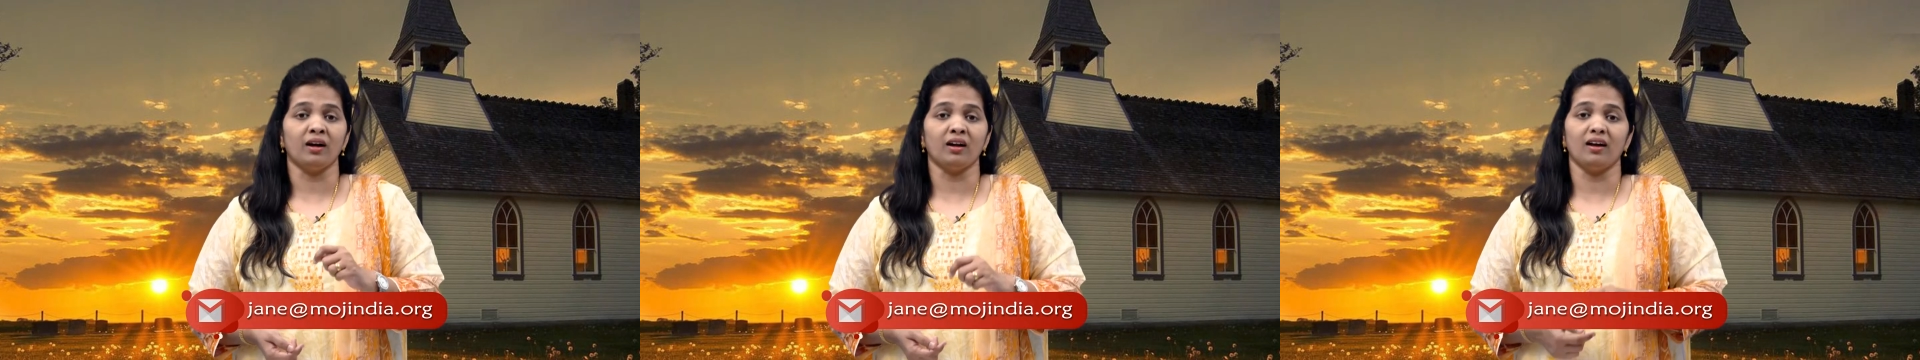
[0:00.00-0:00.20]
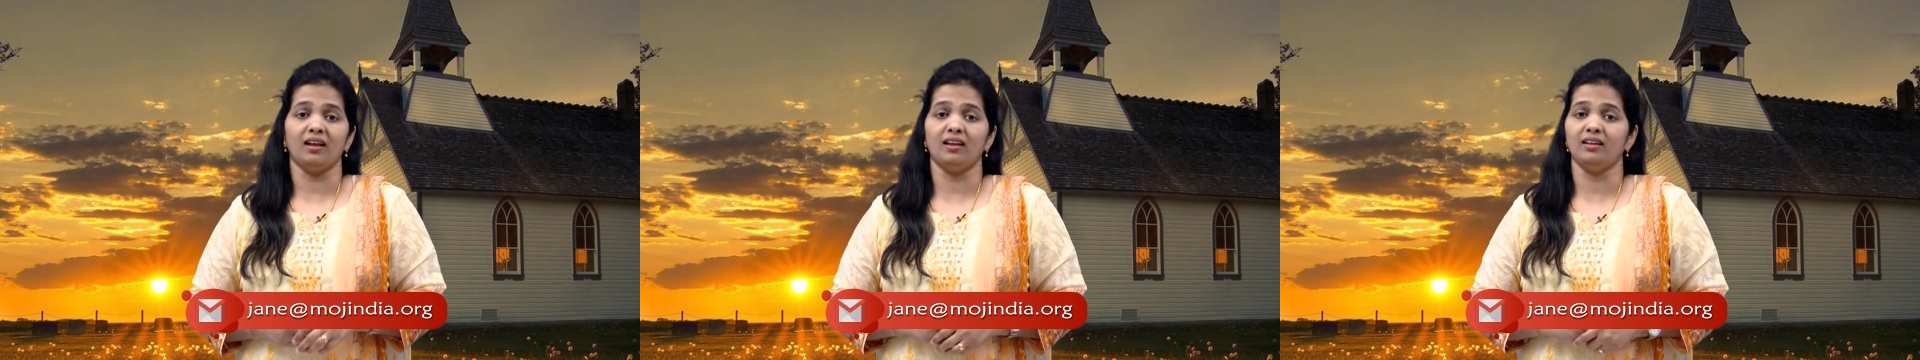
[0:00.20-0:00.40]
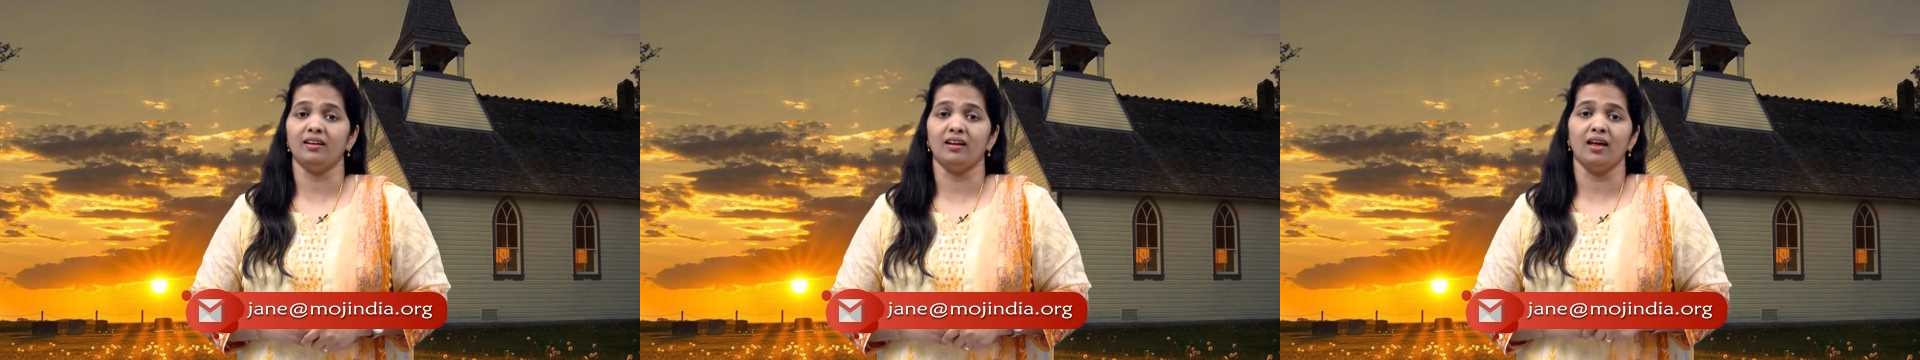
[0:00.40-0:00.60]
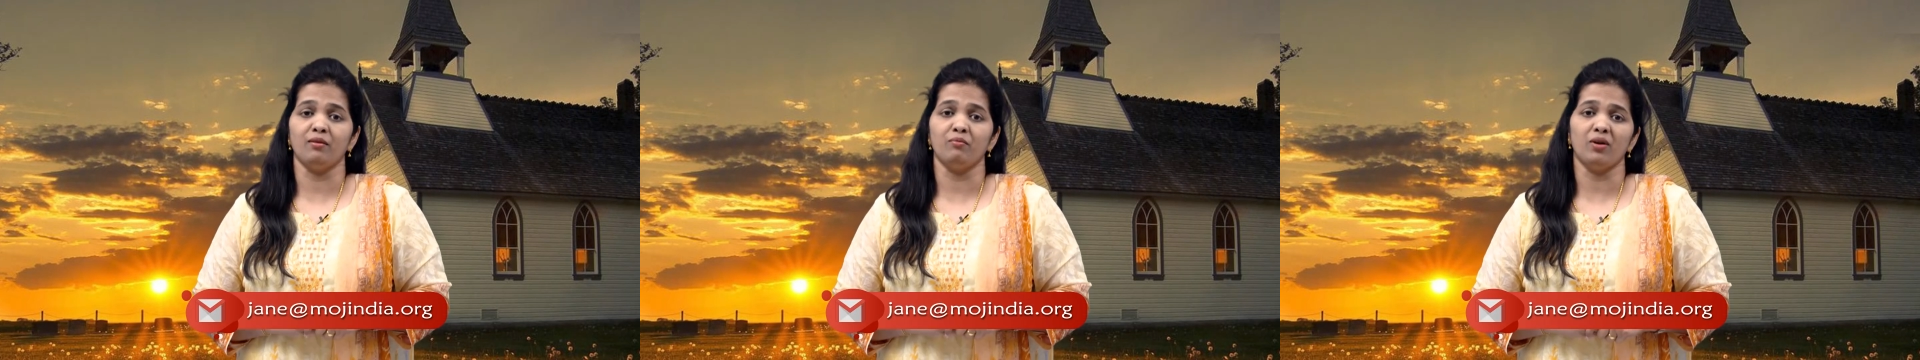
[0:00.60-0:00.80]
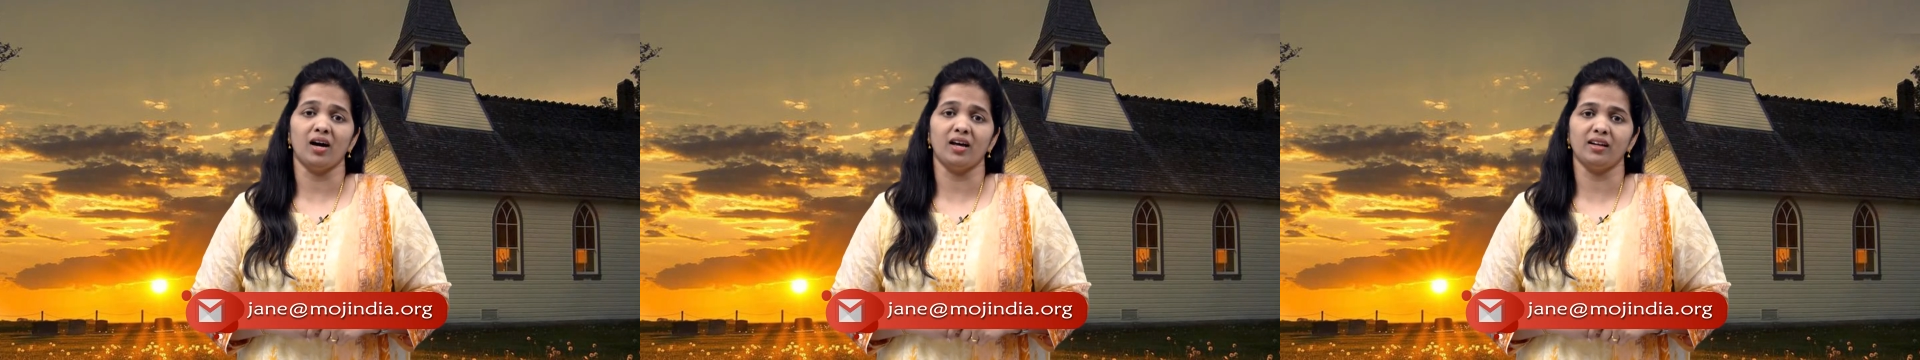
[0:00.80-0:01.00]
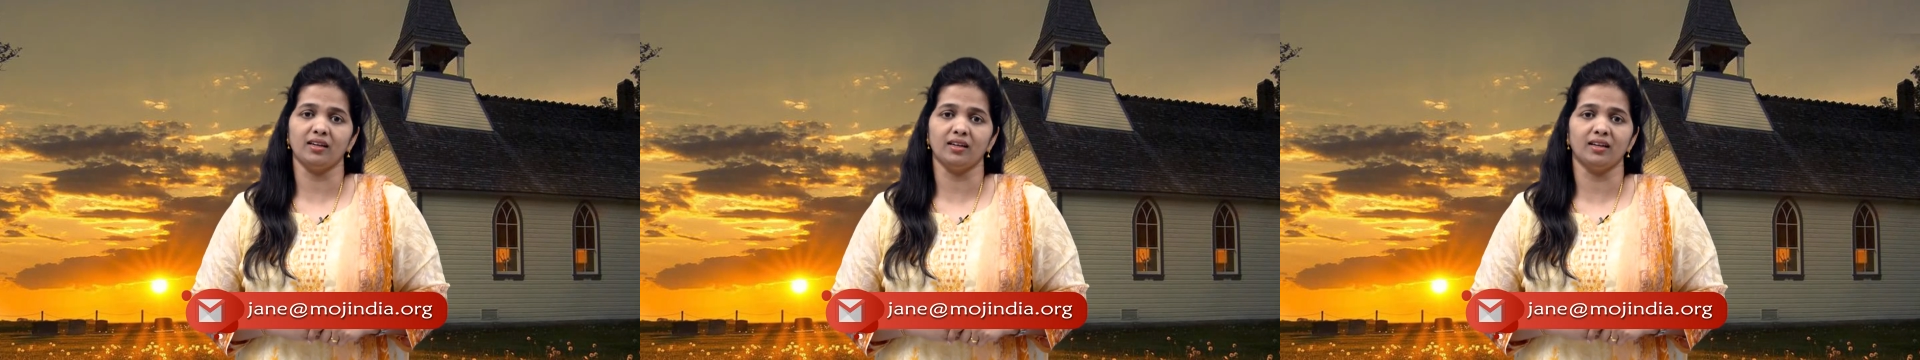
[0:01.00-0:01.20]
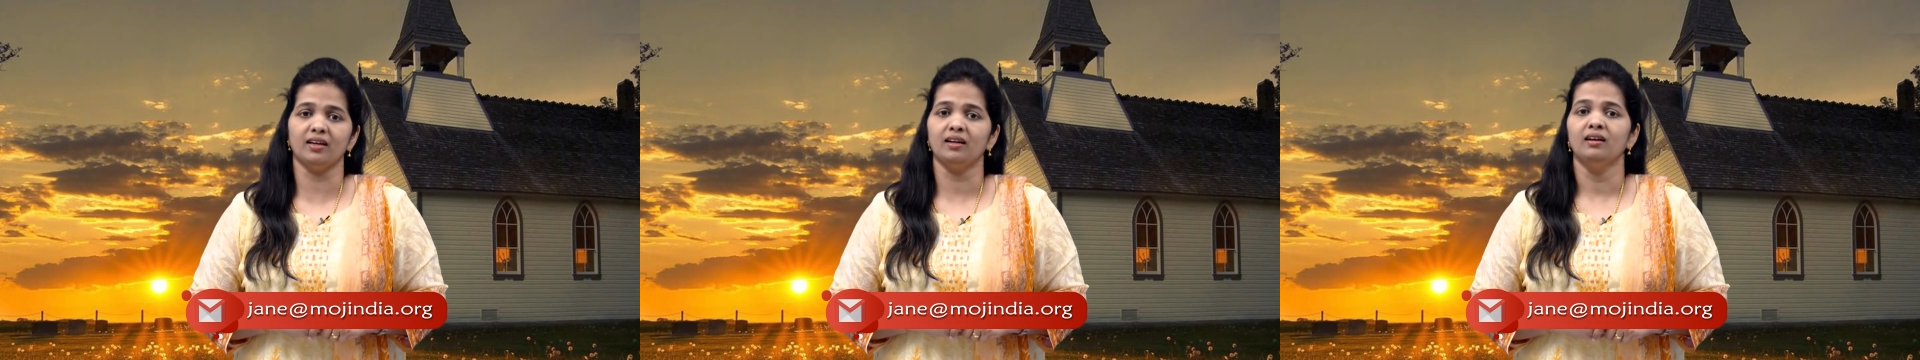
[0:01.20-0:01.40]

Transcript: பங்காளர்களாய் மாறுங்க